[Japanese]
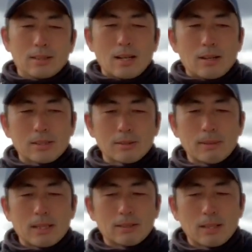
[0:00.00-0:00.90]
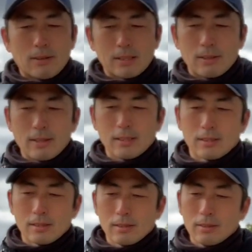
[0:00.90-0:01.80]
が進めてる触り触り
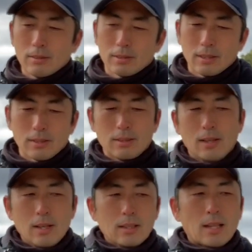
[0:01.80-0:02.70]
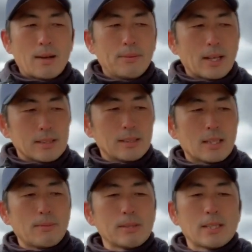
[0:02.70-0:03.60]
のスイングだいぶ馴染ん
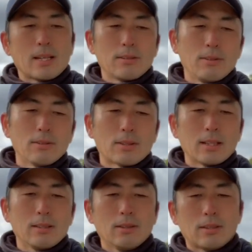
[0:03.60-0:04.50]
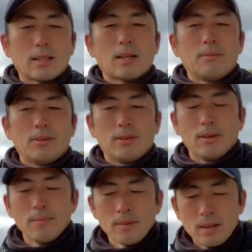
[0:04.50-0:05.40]
できましたけどとかっていう方
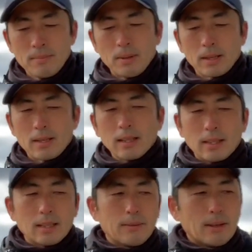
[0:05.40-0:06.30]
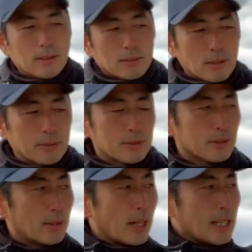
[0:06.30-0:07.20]
も、まあ、簡単な球とか普通
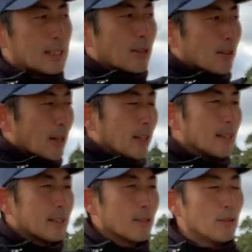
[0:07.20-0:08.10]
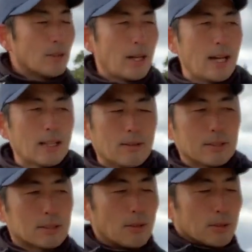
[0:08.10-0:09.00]
のラリーしてる時はいいんですけどちょっと速い球
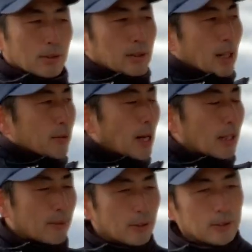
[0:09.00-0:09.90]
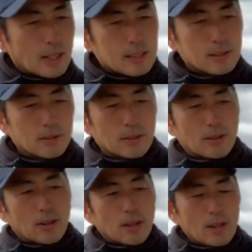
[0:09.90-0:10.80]
をスコンと打ったり深い球を打ったりする
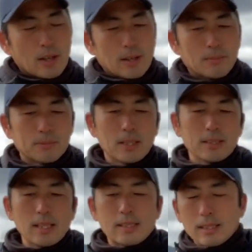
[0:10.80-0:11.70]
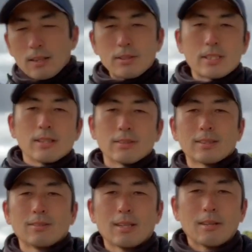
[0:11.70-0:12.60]
と全然違うきちゃうん
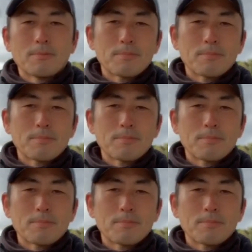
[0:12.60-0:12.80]
ですよね